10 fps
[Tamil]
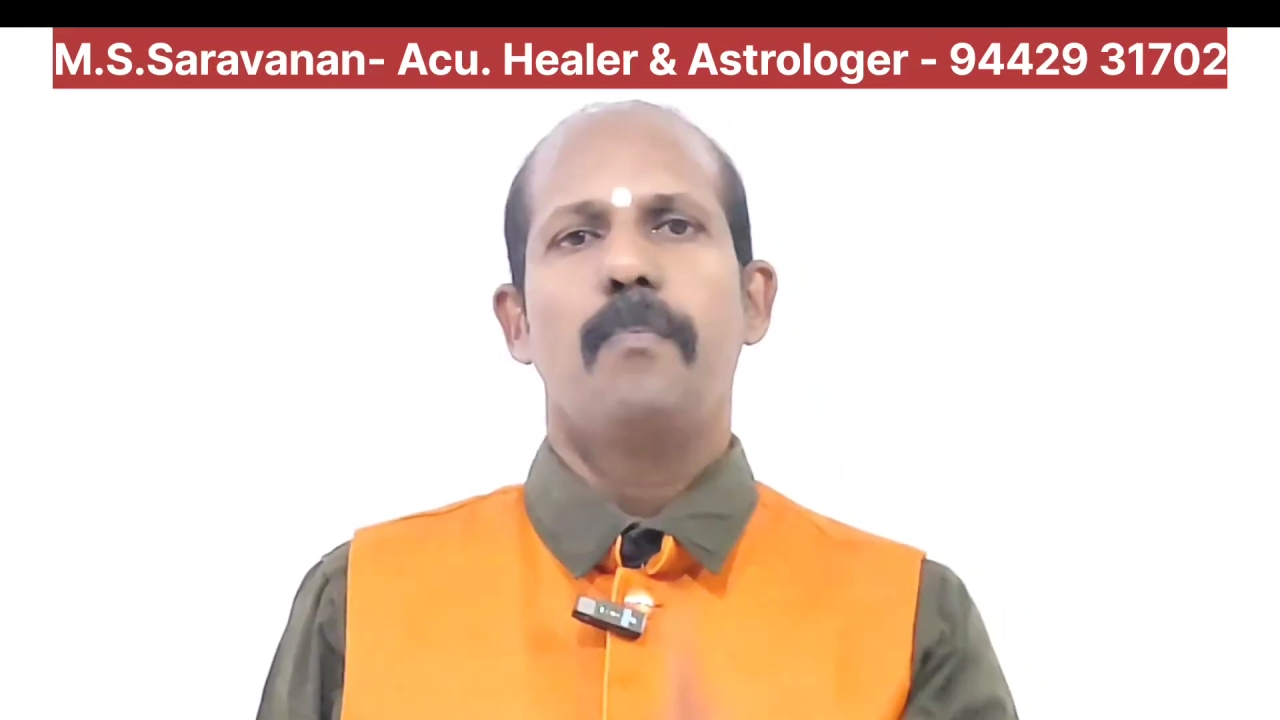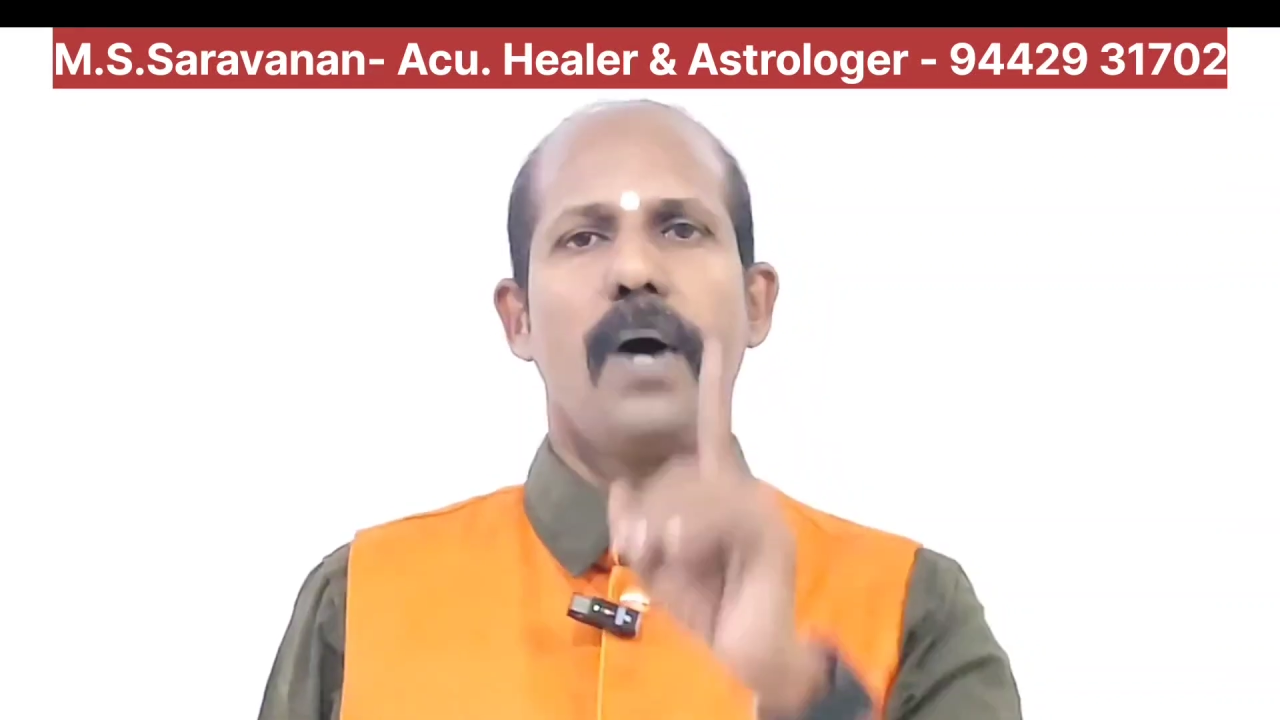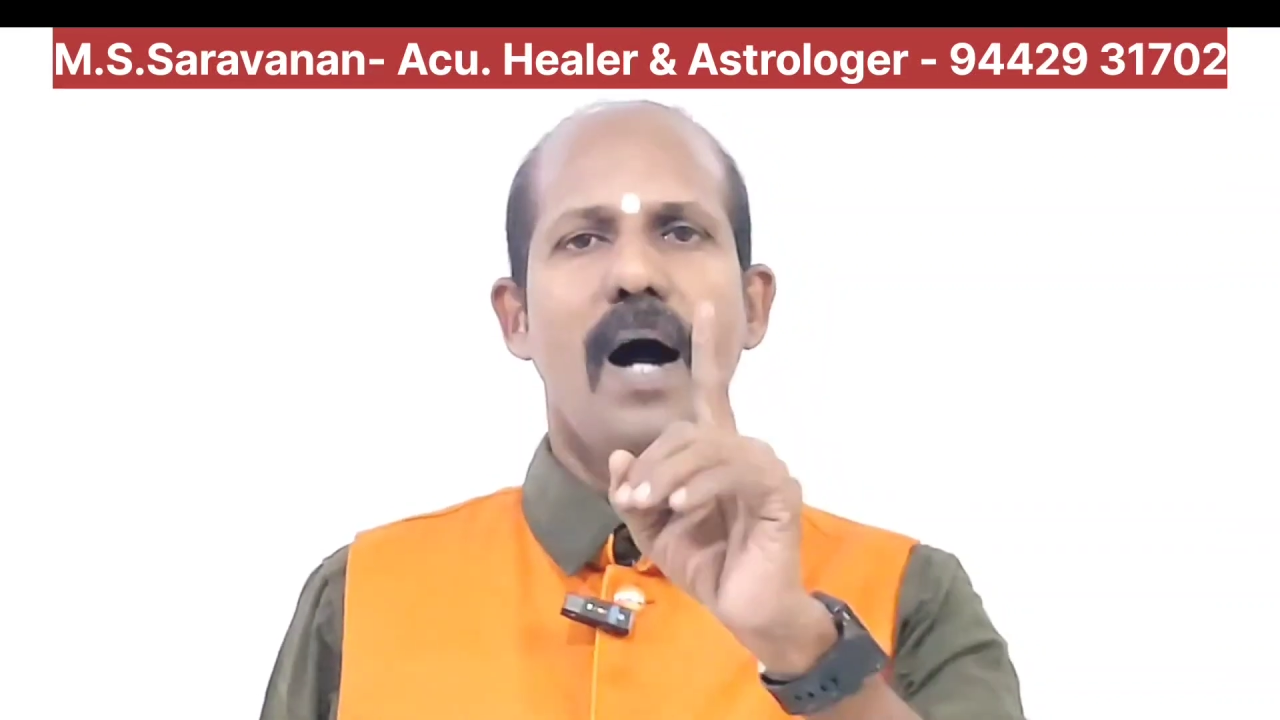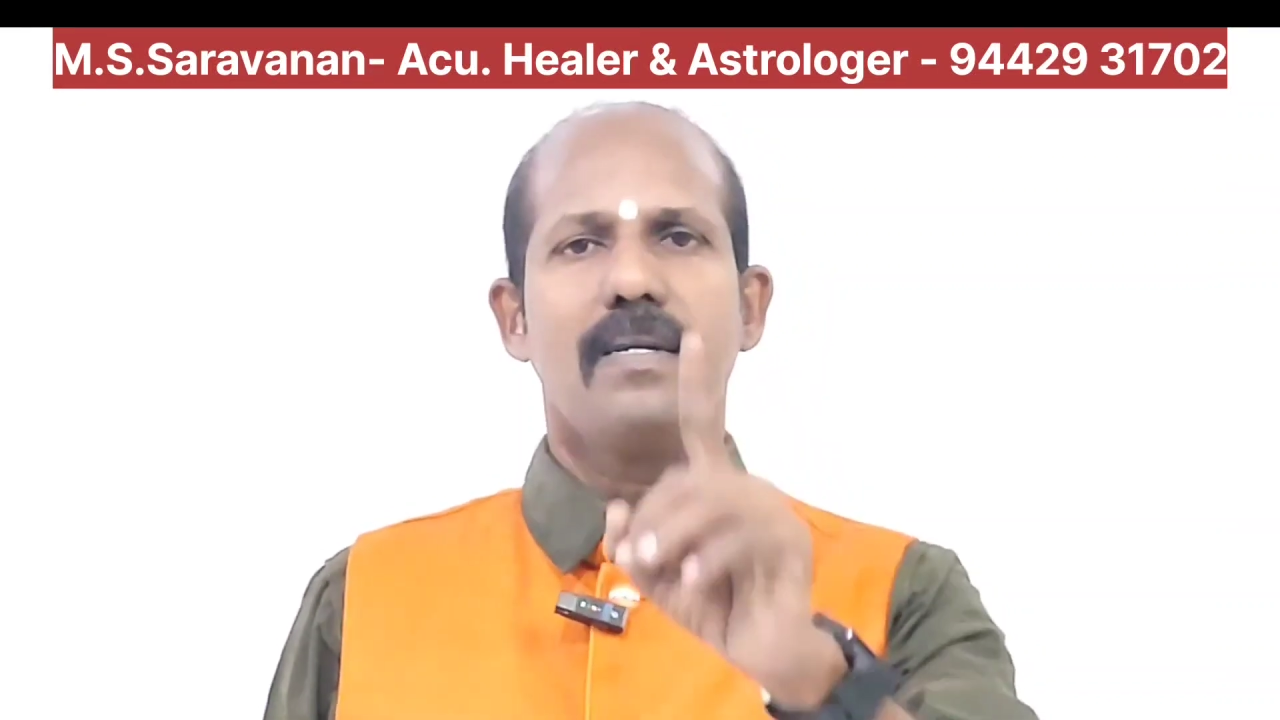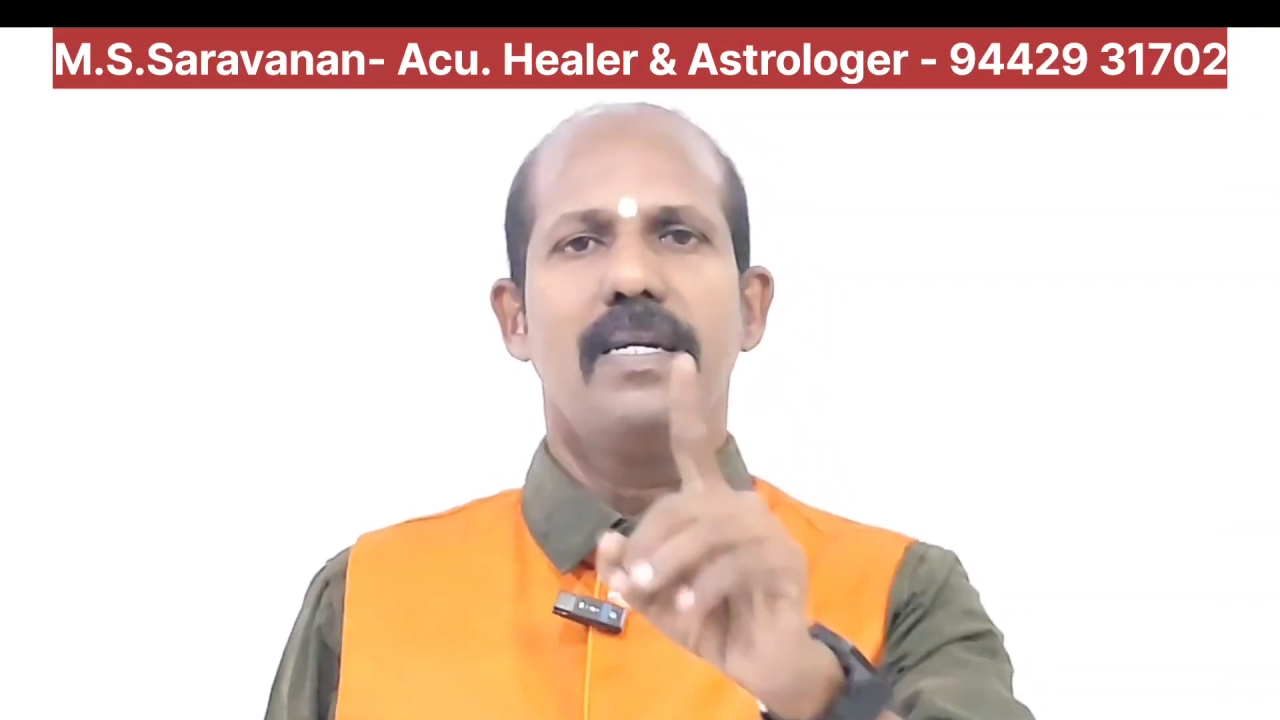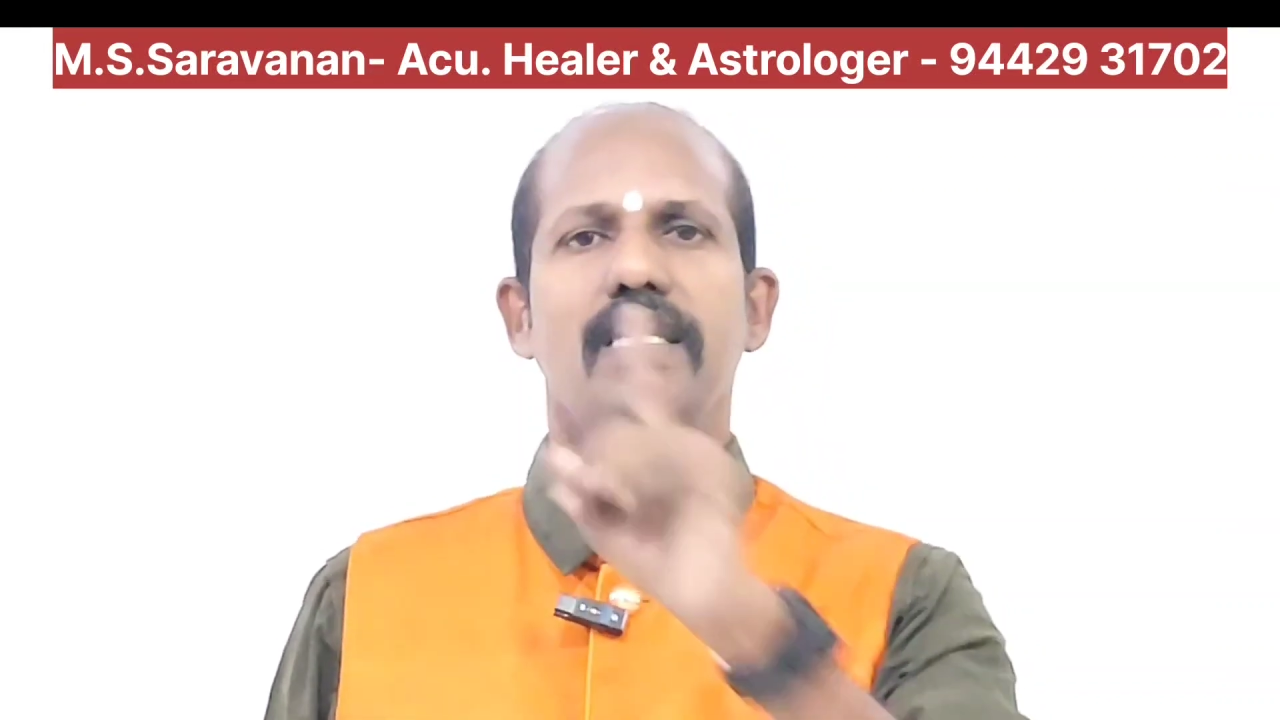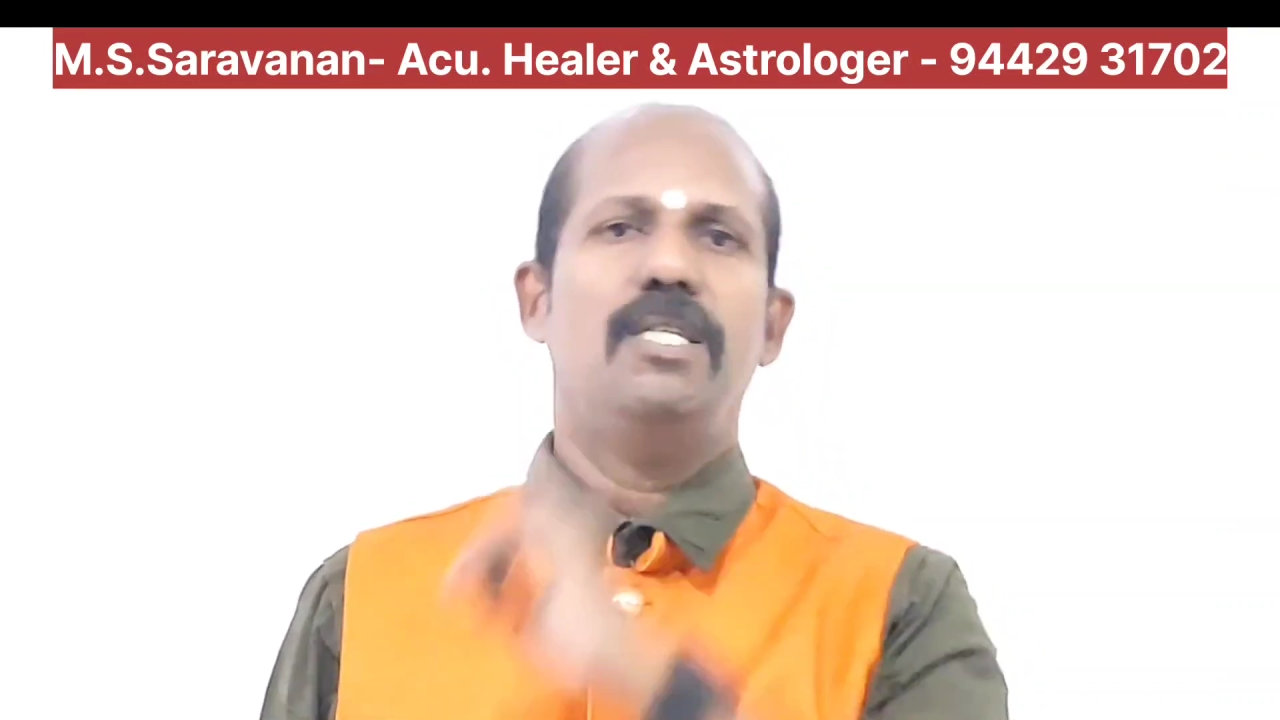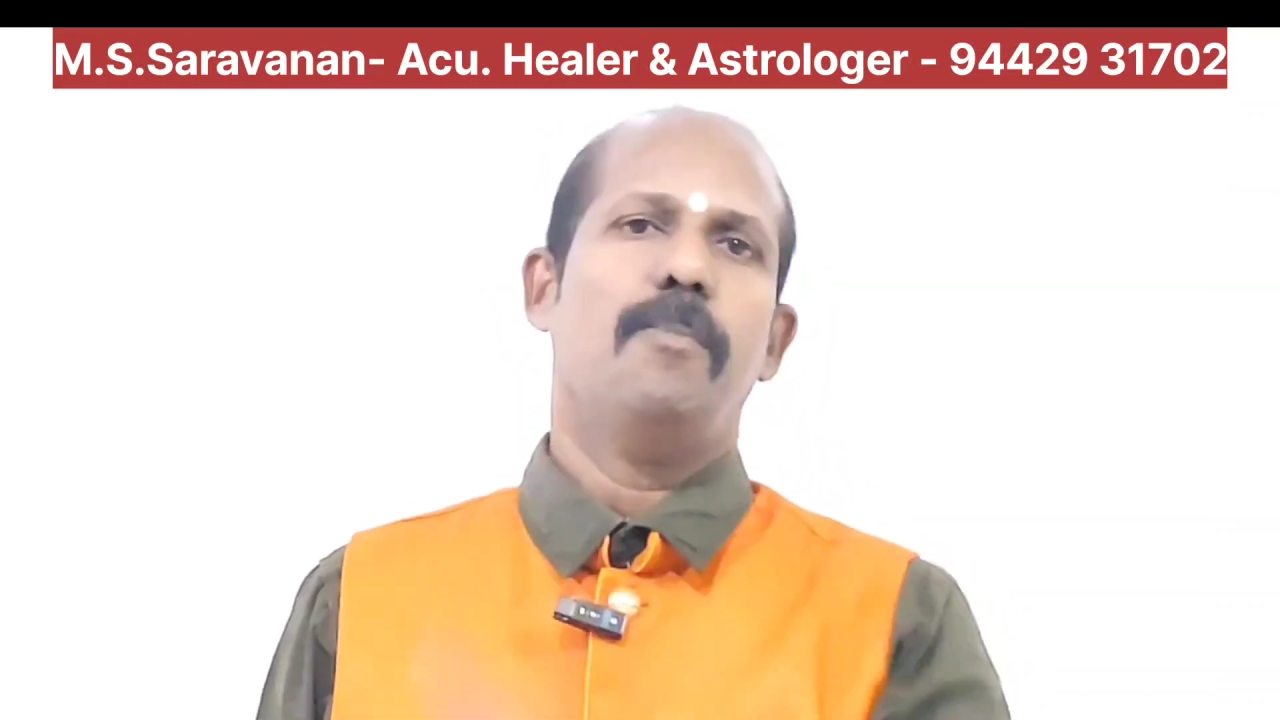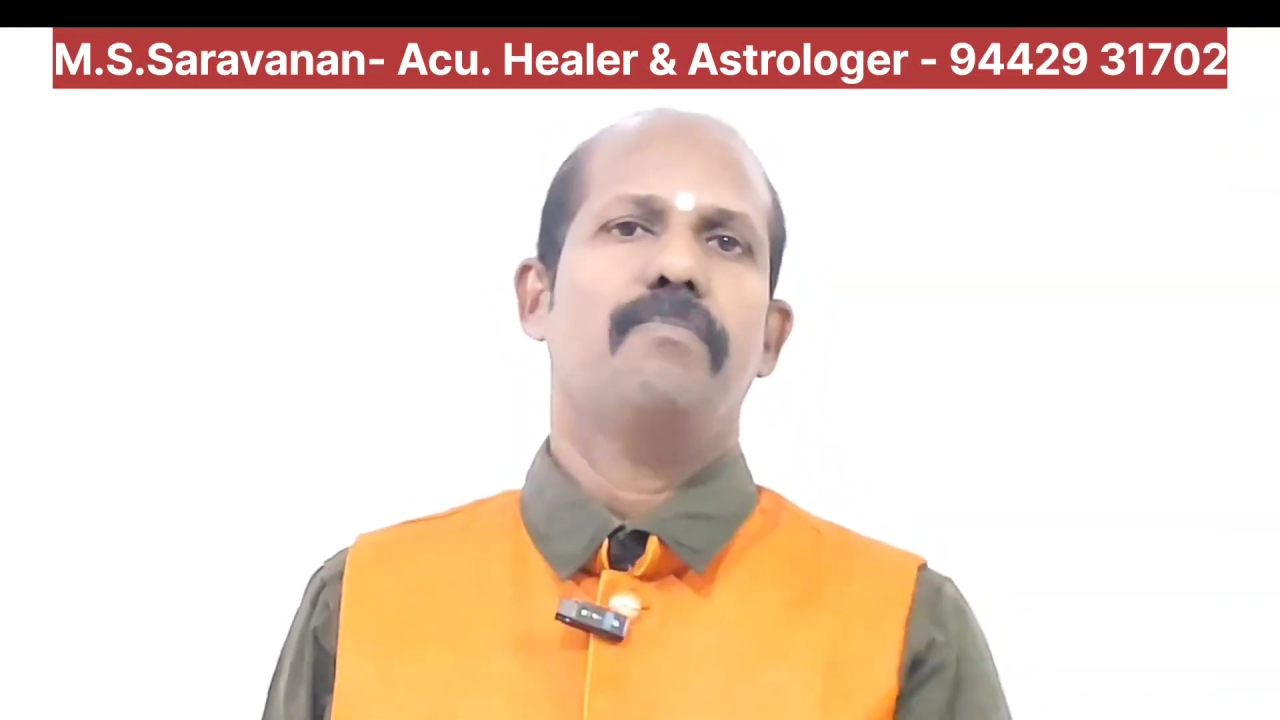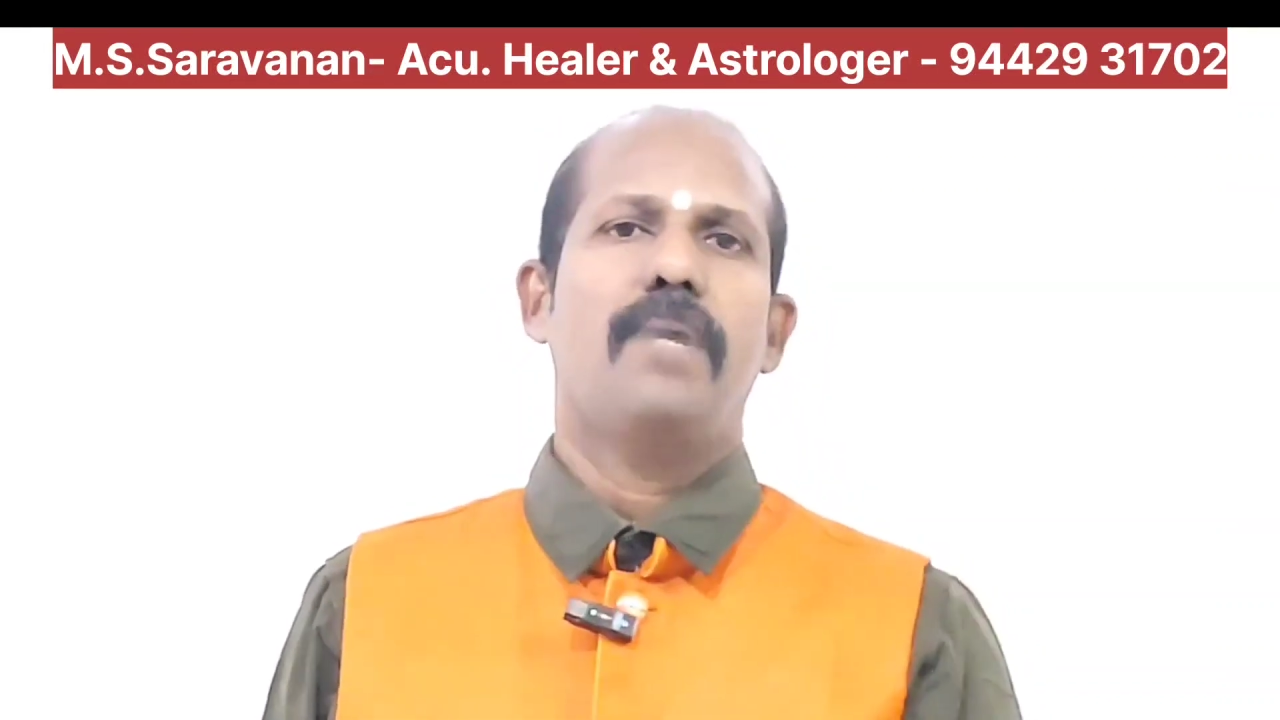
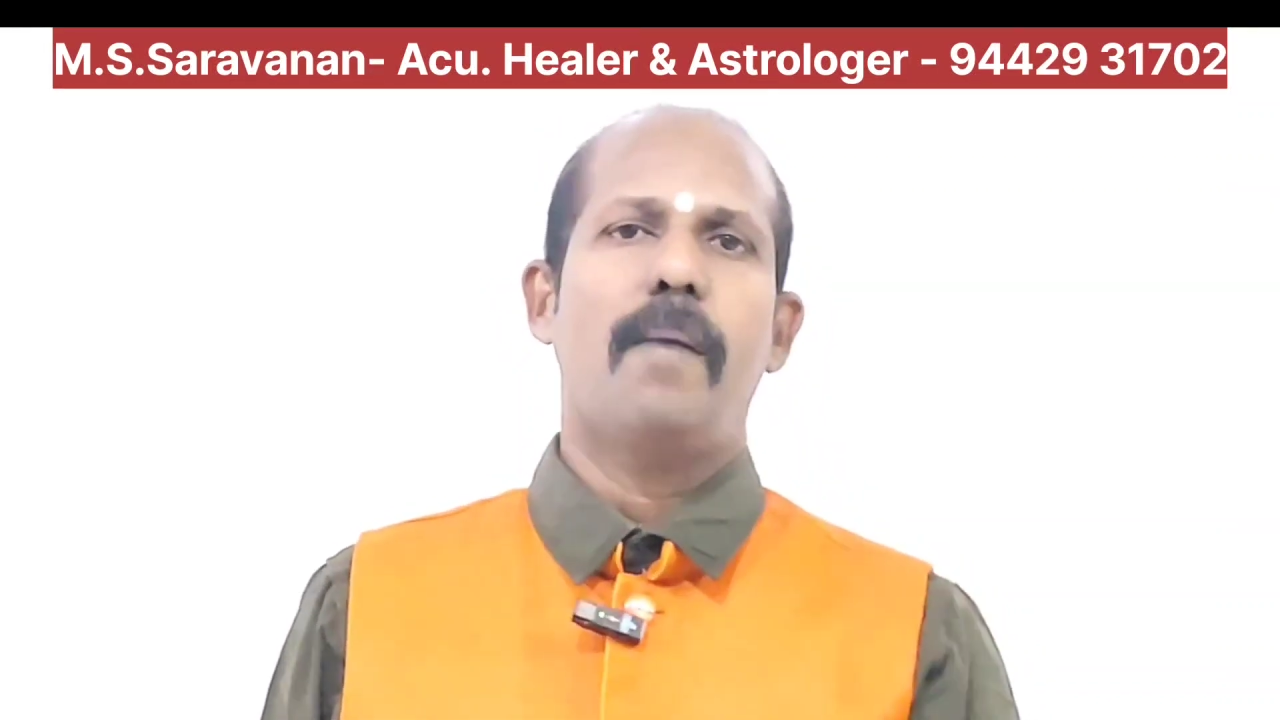பார்ட்னர்ஷிப்